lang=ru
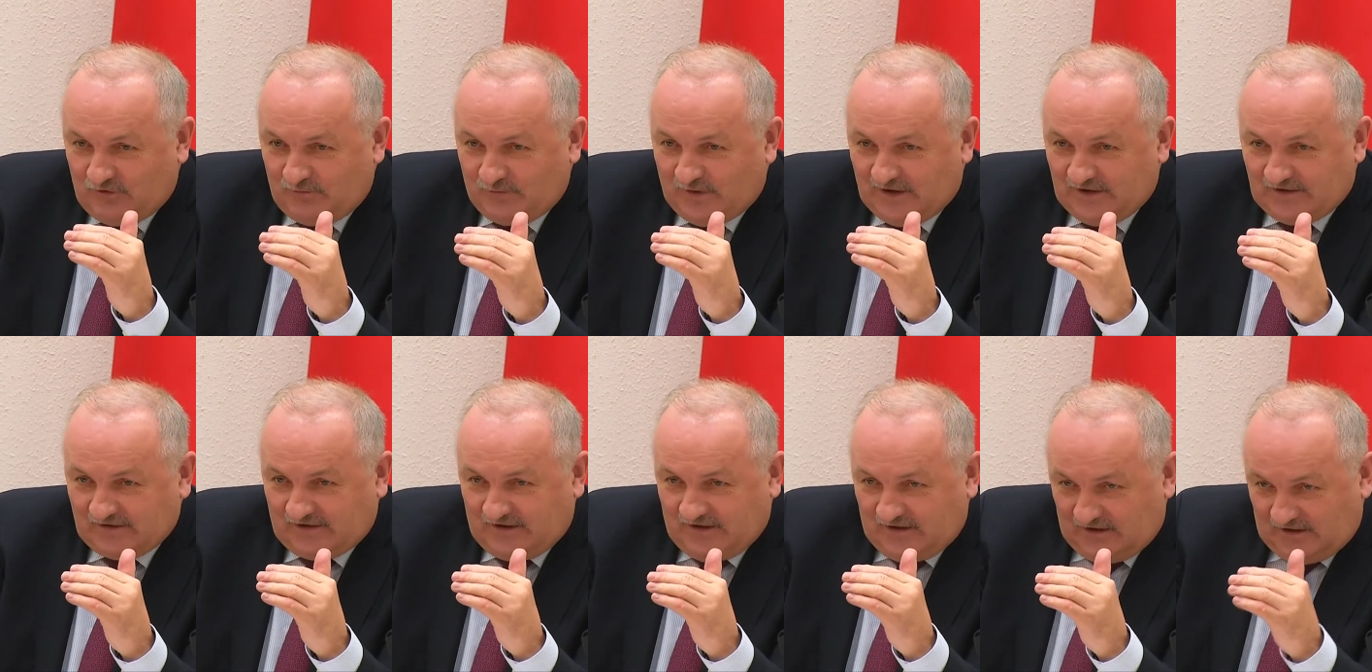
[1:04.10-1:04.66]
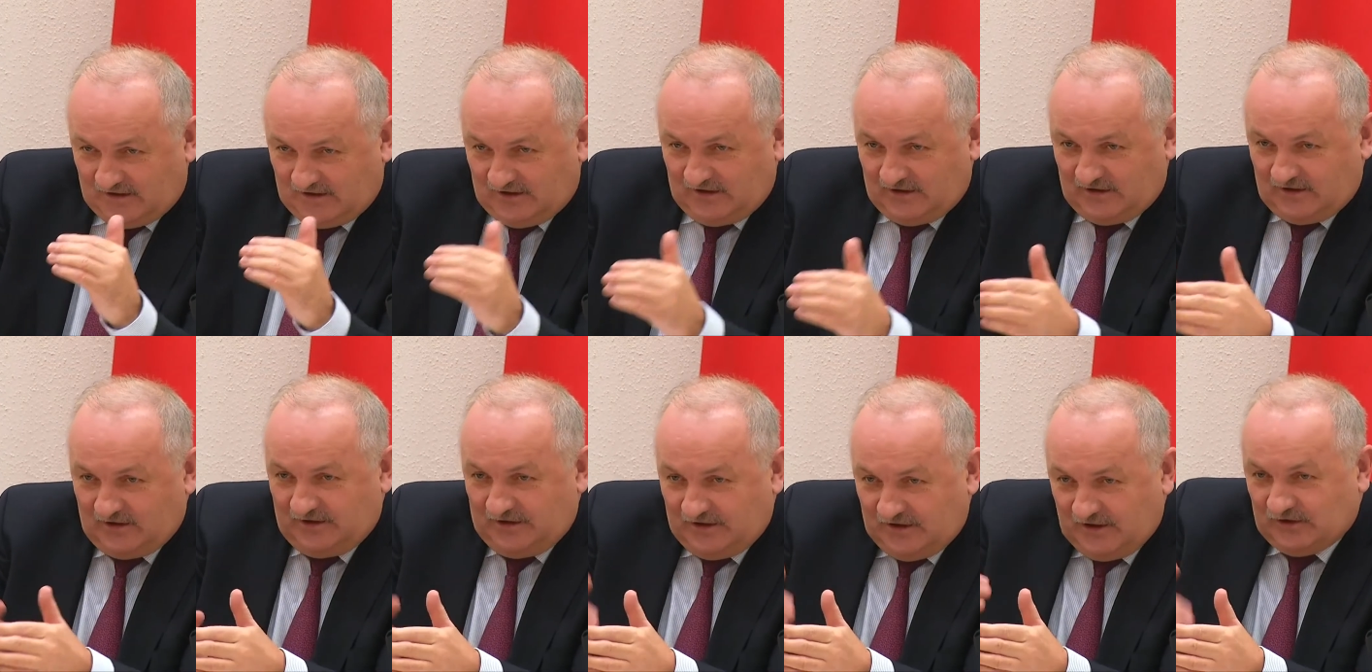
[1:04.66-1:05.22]
банка.
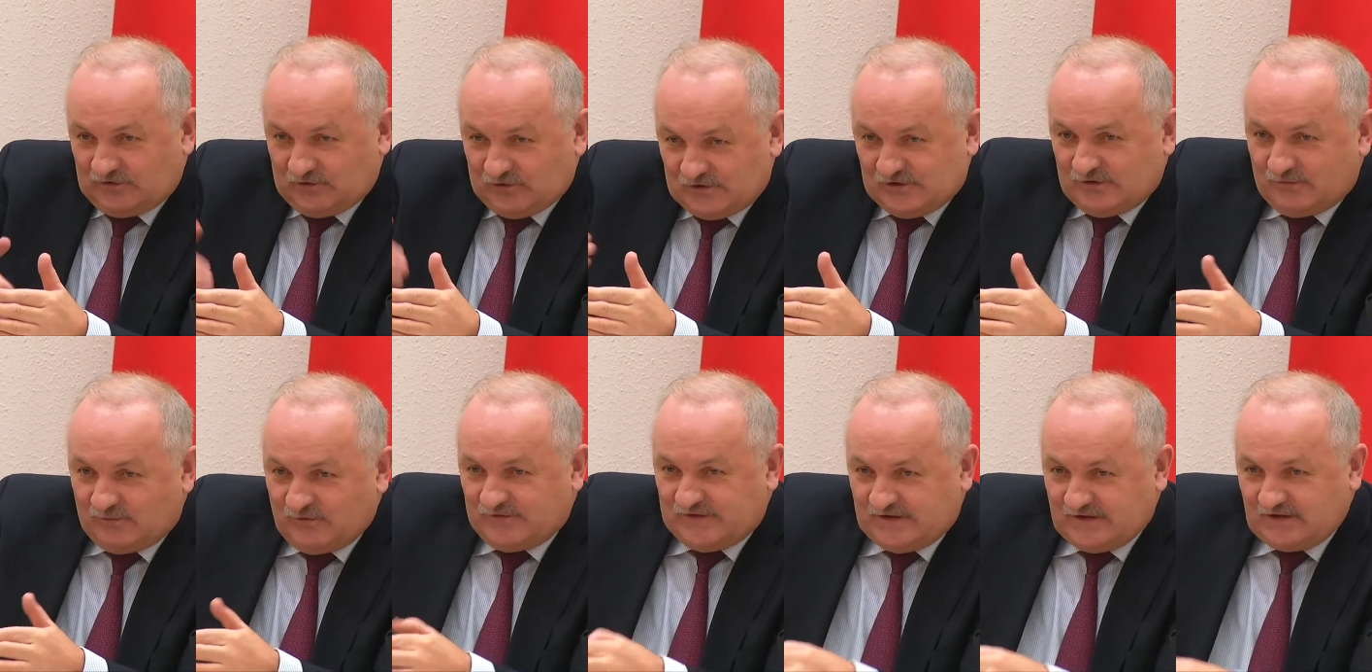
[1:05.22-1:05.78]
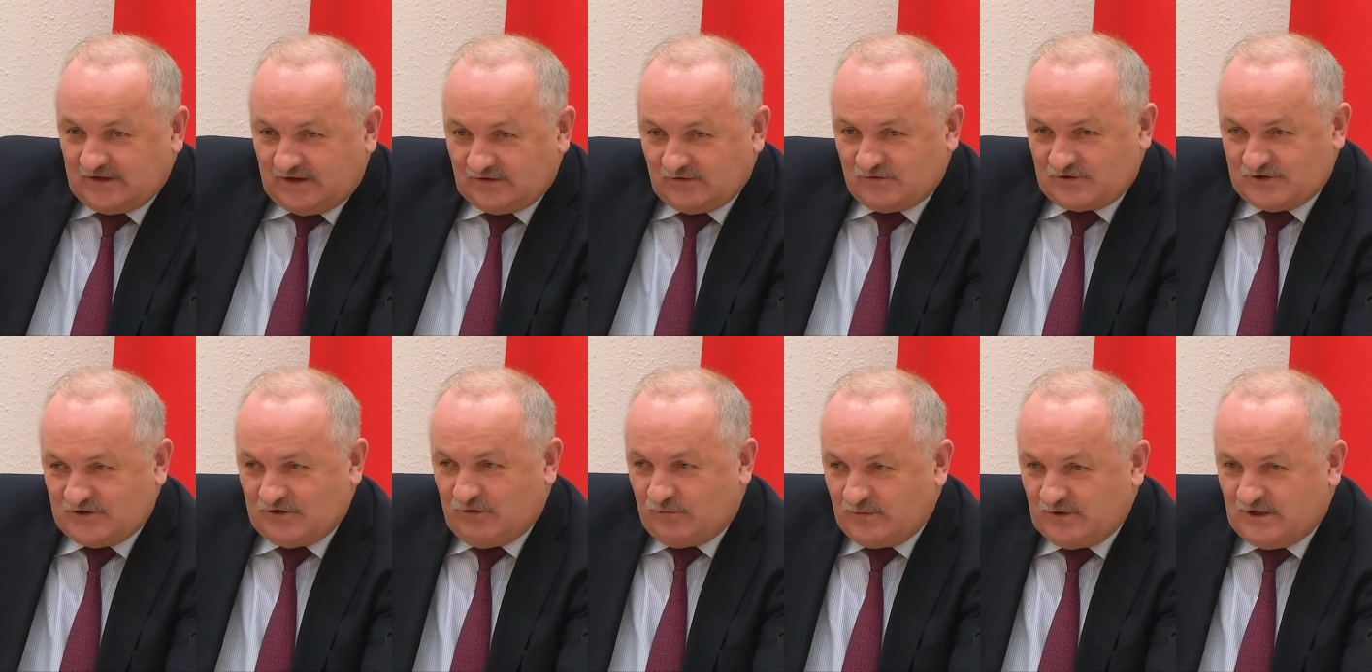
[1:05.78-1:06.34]
А, и эту сумму всегда
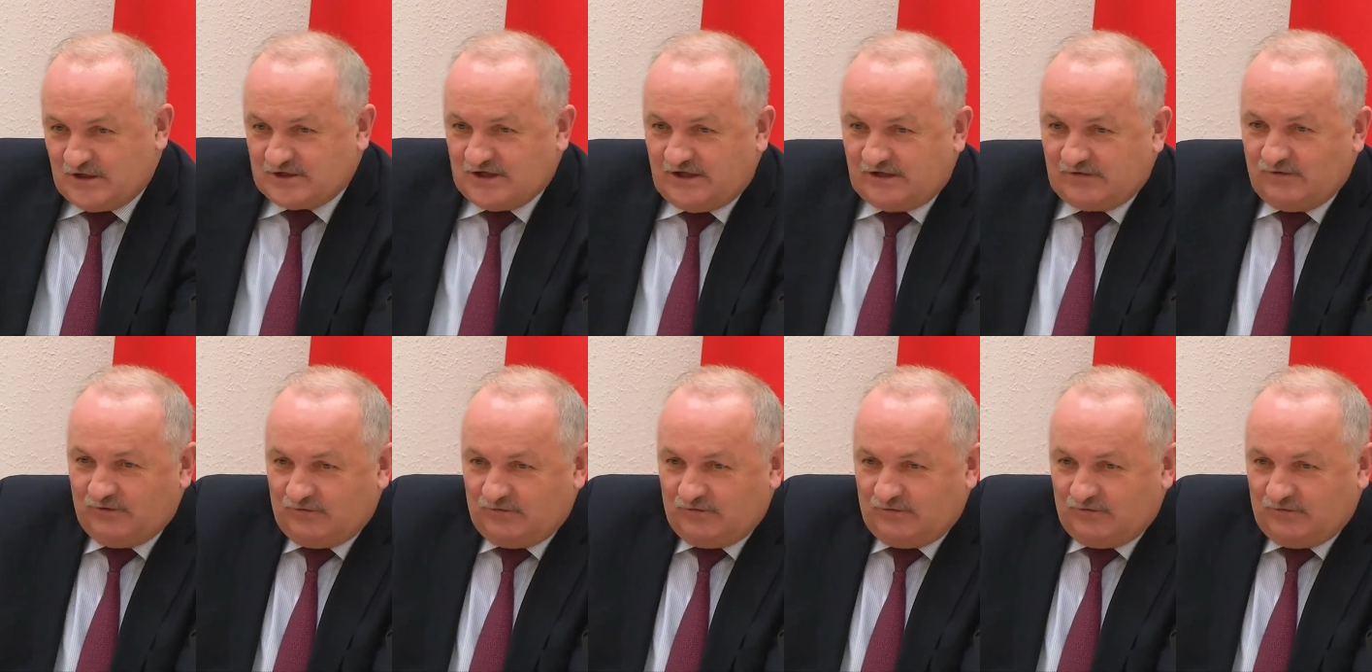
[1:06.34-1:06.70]
нужно умножать,